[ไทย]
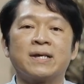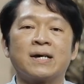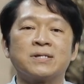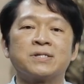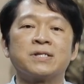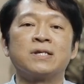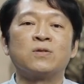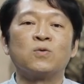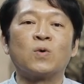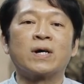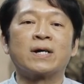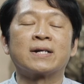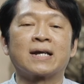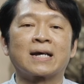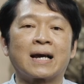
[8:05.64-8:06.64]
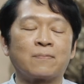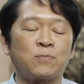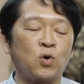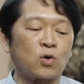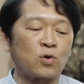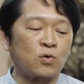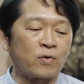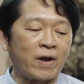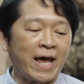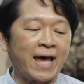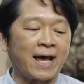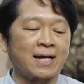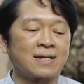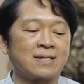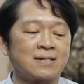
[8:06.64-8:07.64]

เนี่ยสี่ดวงนะครับดวงแรก